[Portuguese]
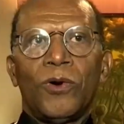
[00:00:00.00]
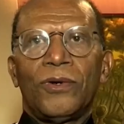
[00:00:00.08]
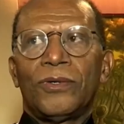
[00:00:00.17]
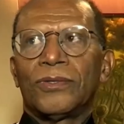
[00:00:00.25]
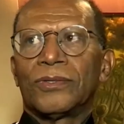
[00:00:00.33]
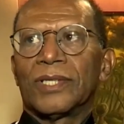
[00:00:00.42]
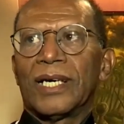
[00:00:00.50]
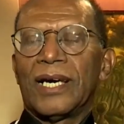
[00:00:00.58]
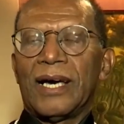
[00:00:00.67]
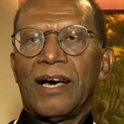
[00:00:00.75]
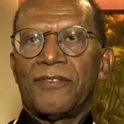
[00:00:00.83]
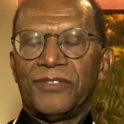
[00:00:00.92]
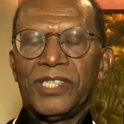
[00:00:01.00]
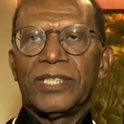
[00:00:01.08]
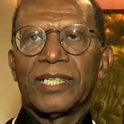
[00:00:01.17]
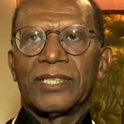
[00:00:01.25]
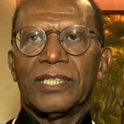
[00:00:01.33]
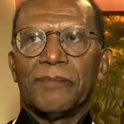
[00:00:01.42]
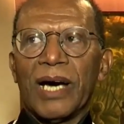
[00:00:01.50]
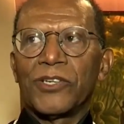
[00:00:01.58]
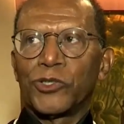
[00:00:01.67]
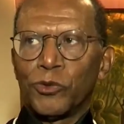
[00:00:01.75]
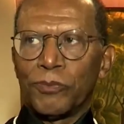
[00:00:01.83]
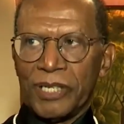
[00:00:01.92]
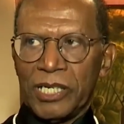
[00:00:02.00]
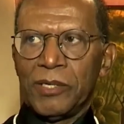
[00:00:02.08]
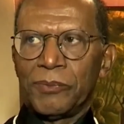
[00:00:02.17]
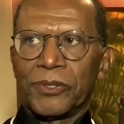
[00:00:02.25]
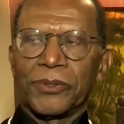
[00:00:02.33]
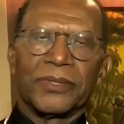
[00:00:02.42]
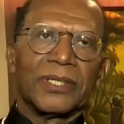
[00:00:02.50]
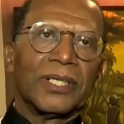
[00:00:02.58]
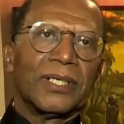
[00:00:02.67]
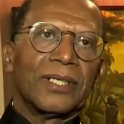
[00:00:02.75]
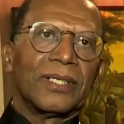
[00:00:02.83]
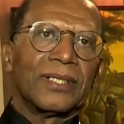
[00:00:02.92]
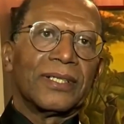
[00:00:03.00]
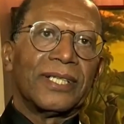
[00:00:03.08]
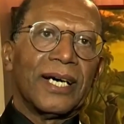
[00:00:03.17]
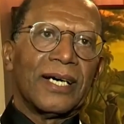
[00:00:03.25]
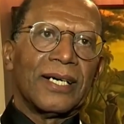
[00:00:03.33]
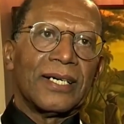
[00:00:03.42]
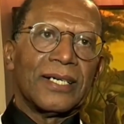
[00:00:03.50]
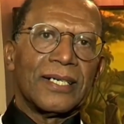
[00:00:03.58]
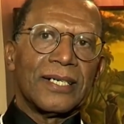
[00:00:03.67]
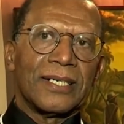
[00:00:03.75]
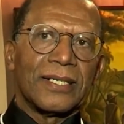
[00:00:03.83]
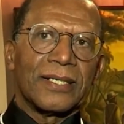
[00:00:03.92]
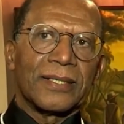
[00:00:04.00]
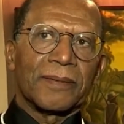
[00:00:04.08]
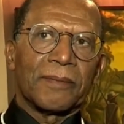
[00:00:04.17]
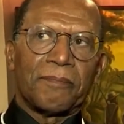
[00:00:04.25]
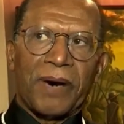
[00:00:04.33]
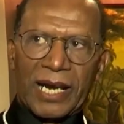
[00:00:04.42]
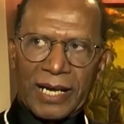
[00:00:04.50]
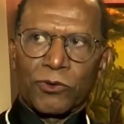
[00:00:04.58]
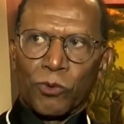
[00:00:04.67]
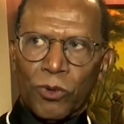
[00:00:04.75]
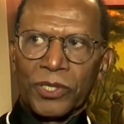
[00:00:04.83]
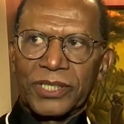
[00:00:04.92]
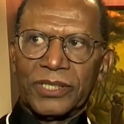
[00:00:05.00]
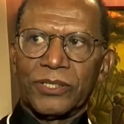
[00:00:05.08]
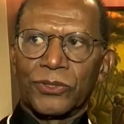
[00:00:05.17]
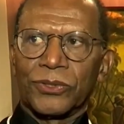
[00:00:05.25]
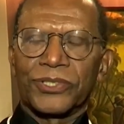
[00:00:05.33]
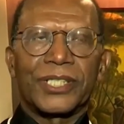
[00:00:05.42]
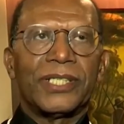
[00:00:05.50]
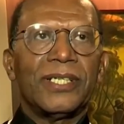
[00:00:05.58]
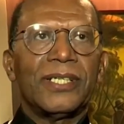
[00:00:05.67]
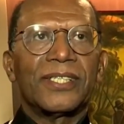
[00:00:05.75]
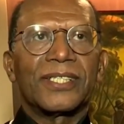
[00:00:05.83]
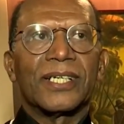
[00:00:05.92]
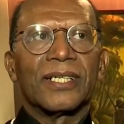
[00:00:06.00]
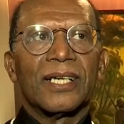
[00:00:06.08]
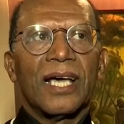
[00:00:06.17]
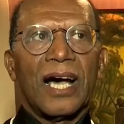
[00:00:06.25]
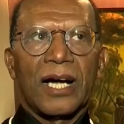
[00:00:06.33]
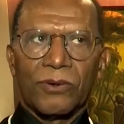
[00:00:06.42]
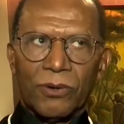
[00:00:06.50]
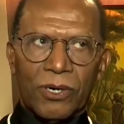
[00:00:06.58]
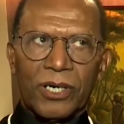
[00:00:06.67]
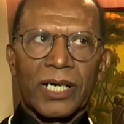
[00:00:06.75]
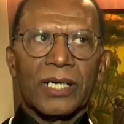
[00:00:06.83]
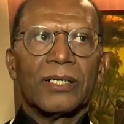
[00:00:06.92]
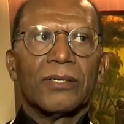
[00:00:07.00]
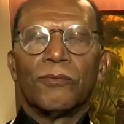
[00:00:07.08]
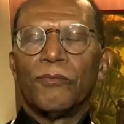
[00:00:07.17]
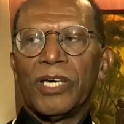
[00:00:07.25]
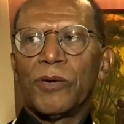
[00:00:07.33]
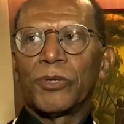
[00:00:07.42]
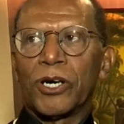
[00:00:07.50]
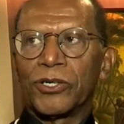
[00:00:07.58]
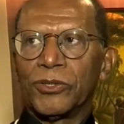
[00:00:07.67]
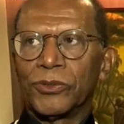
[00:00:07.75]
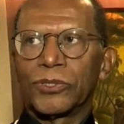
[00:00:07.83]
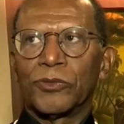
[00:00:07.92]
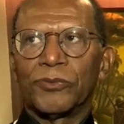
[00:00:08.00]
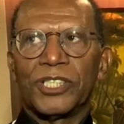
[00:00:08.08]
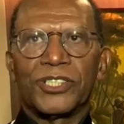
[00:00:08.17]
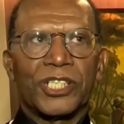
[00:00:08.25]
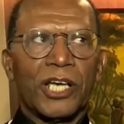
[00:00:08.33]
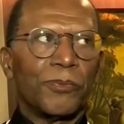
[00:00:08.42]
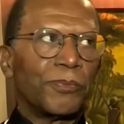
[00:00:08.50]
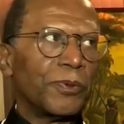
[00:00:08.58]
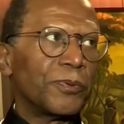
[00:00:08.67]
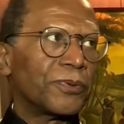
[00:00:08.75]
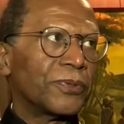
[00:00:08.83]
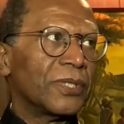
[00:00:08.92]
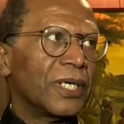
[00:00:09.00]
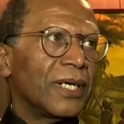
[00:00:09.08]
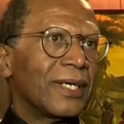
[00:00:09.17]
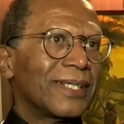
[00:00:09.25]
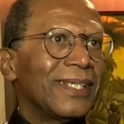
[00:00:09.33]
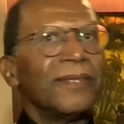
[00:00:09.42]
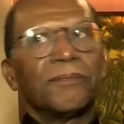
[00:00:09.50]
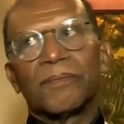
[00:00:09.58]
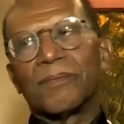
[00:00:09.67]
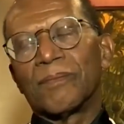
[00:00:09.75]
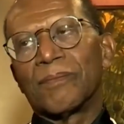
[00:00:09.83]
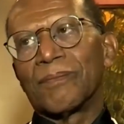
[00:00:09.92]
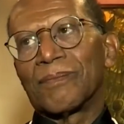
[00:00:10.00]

com a, a vinda de mais um membro da, para a Corte de Justiça, agora um membro oriundo do Ministério Público, que